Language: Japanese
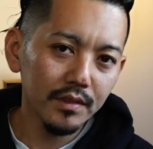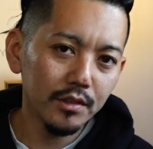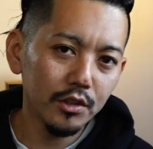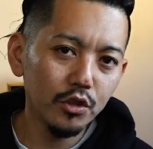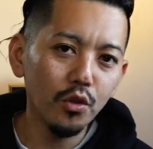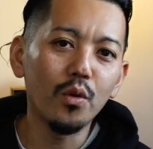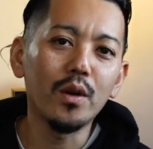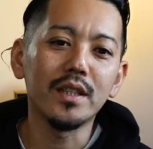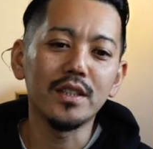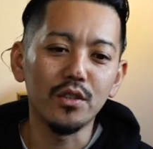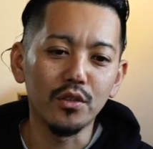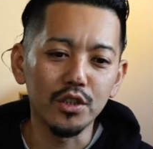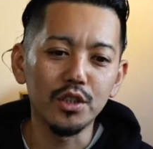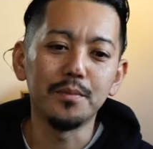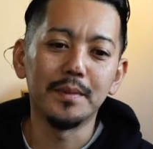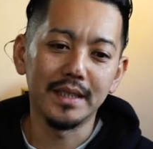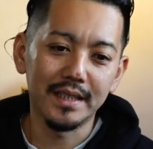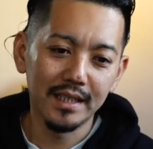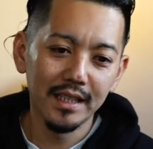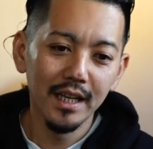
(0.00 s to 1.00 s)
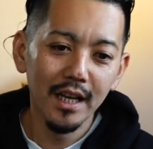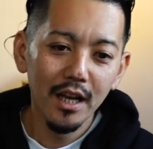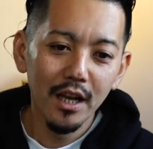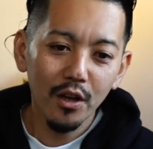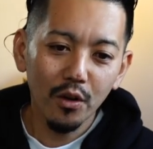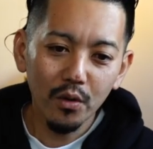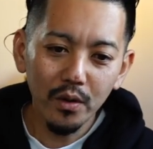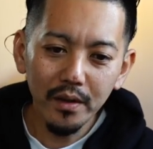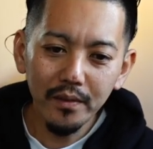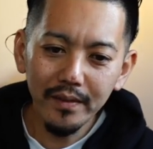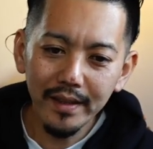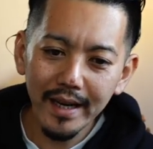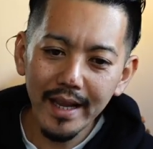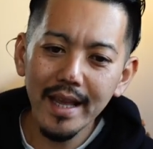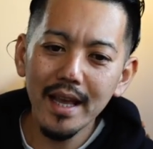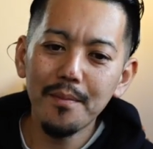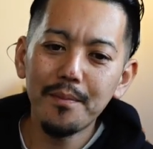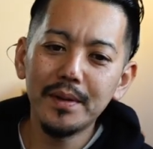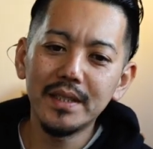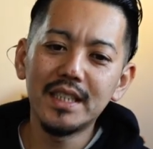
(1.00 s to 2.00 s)
正月をします。これは
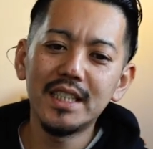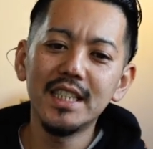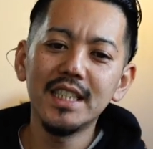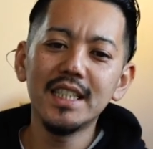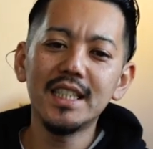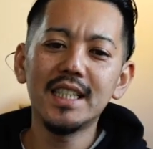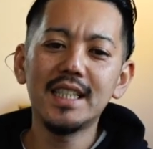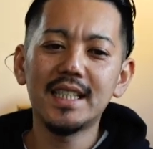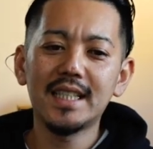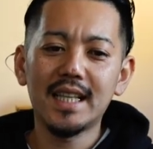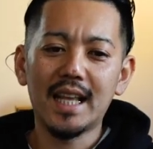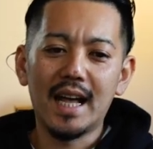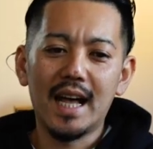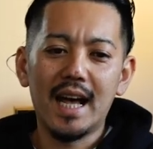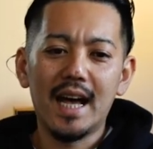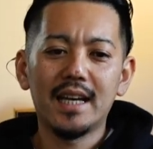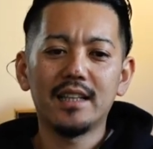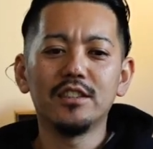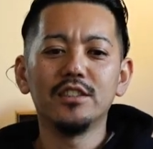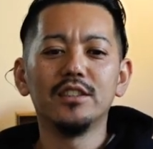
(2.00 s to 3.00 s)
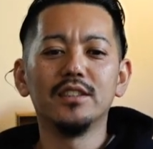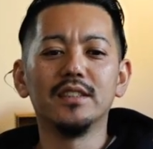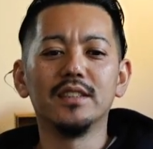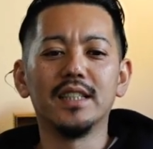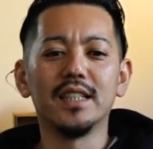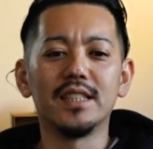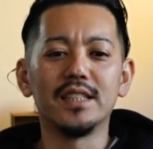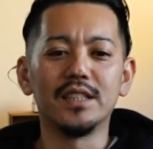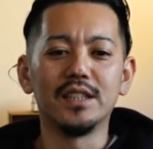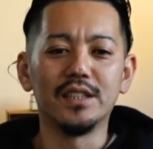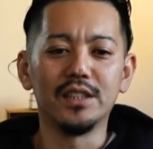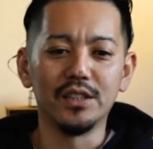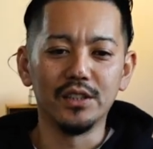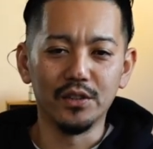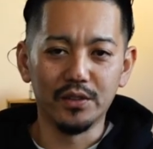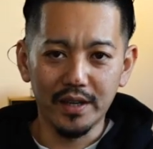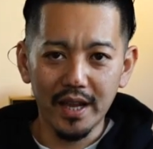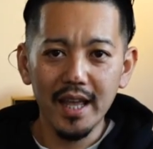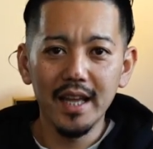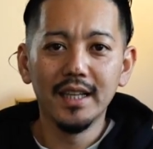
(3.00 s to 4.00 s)
ね、やっぱ地域差あるんです
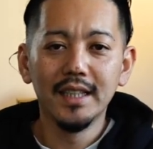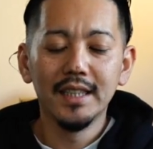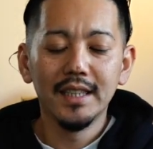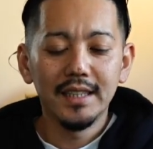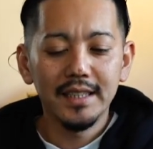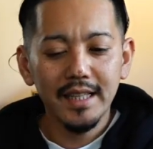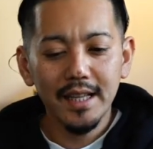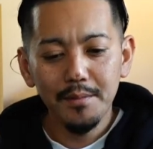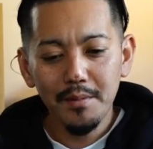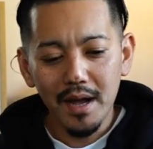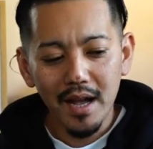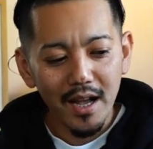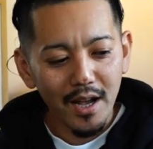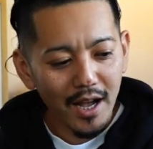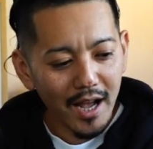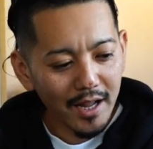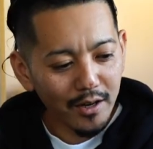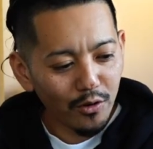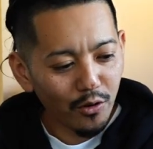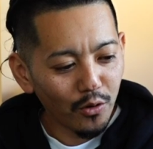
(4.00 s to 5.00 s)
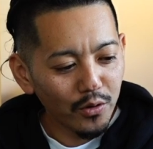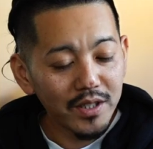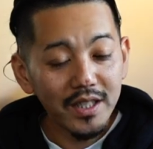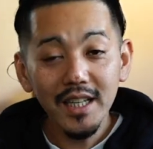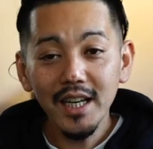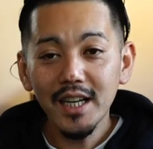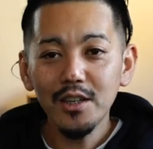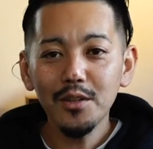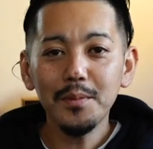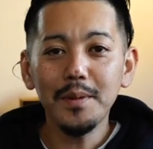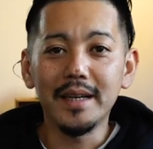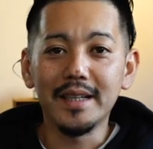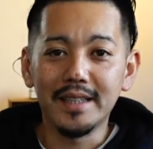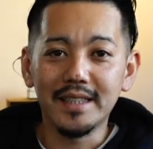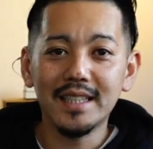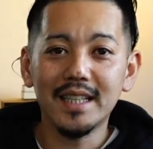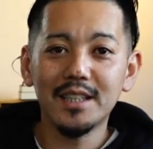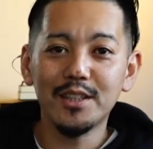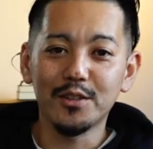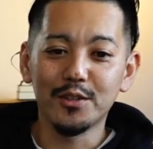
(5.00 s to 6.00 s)
よね。で、まあ、あの、沖縄の場合に
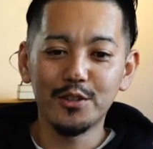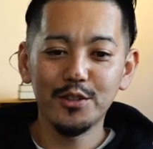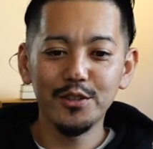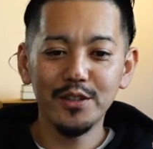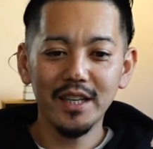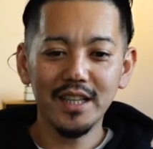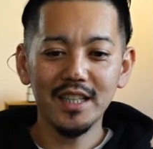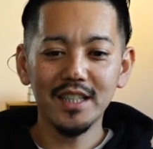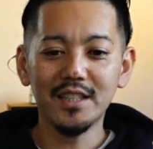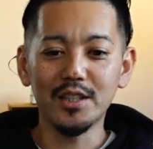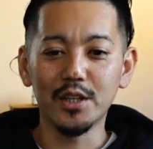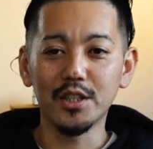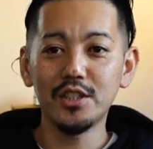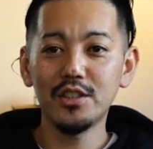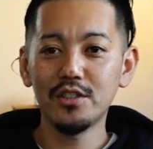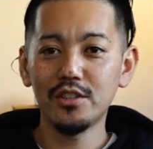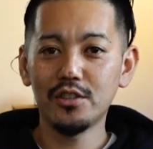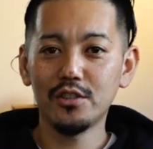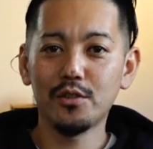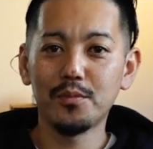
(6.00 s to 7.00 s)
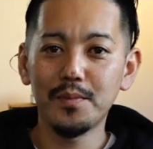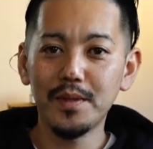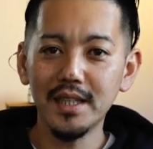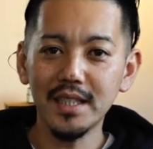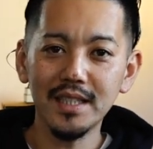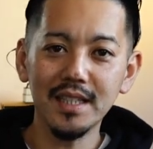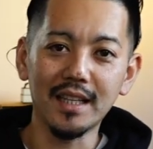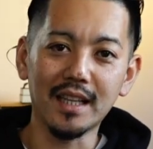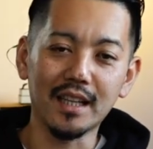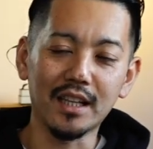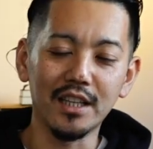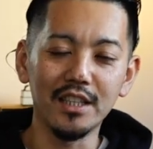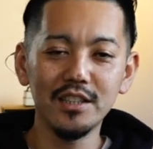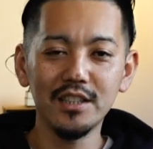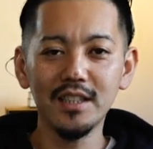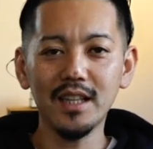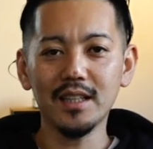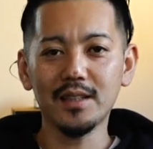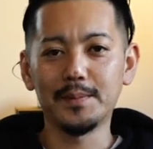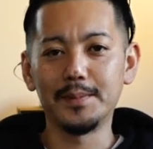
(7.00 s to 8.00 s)
さっきの旧暦って一応皆さんだったらい
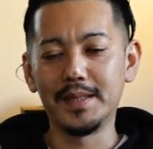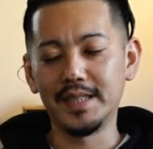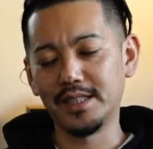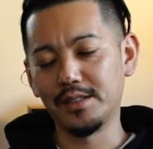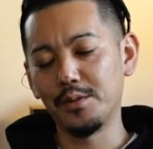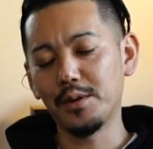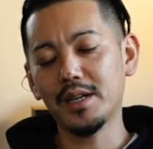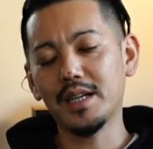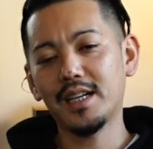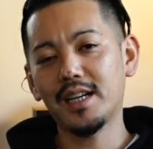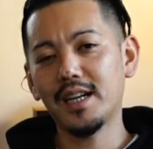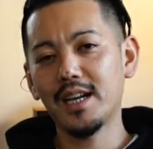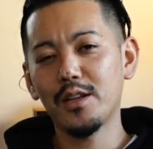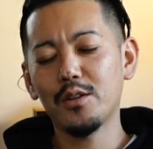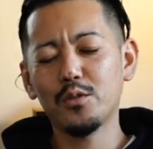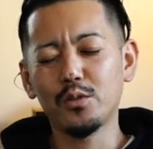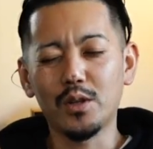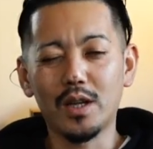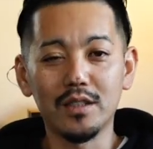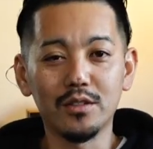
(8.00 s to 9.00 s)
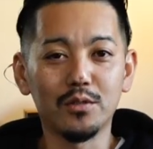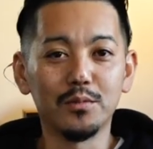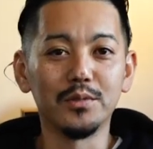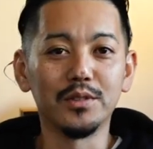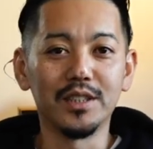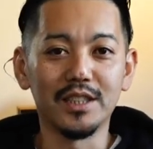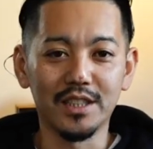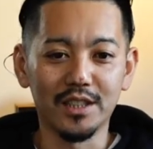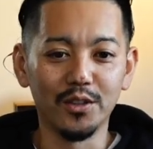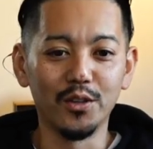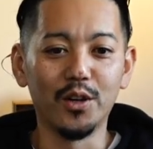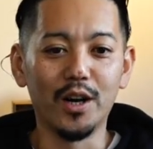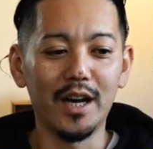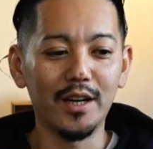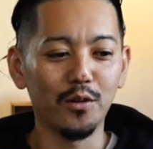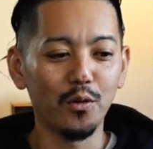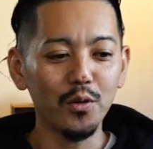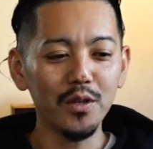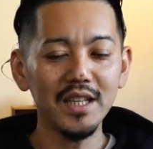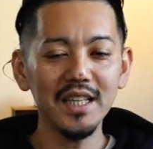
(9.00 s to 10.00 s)
つだったってわからないことあると思うんですけど、
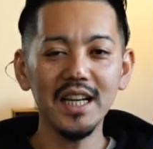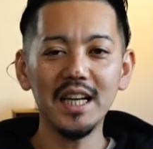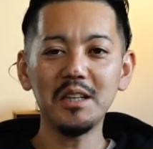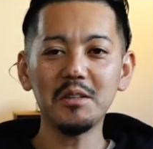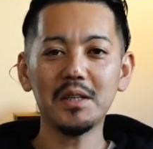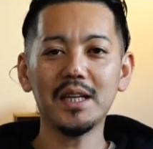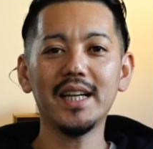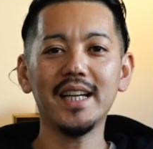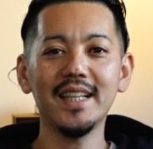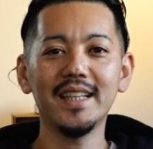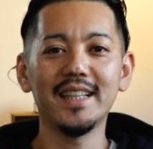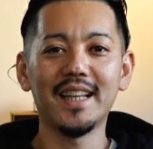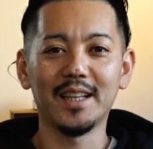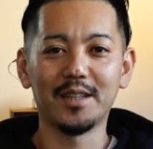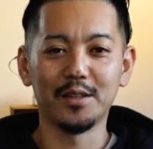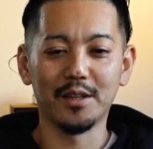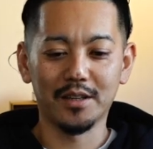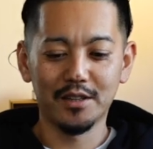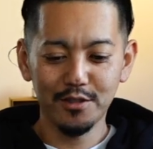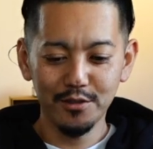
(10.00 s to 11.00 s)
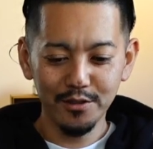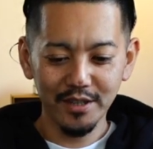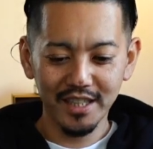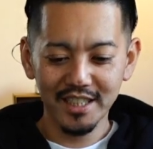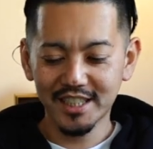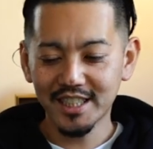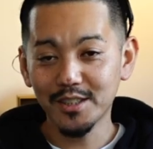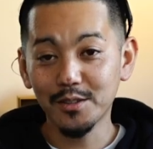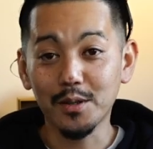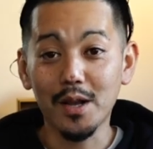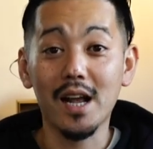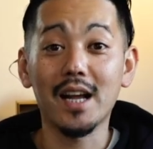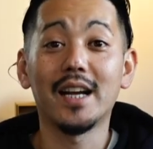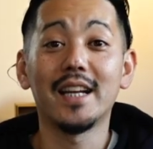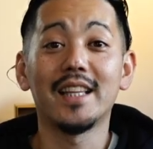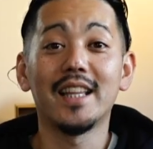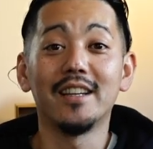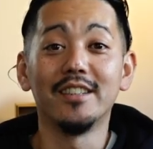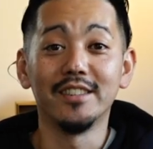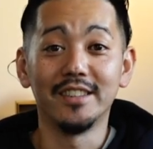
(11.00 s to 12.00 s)
あの、沖縄のカレンダーっていうのは旧暦ちゃんと書か
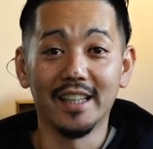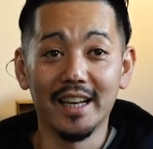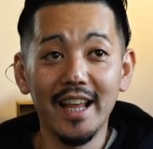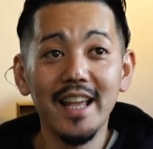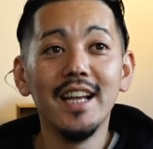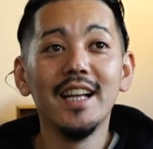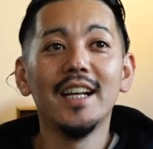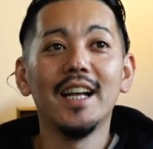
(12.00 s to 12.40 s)
れてるんでね、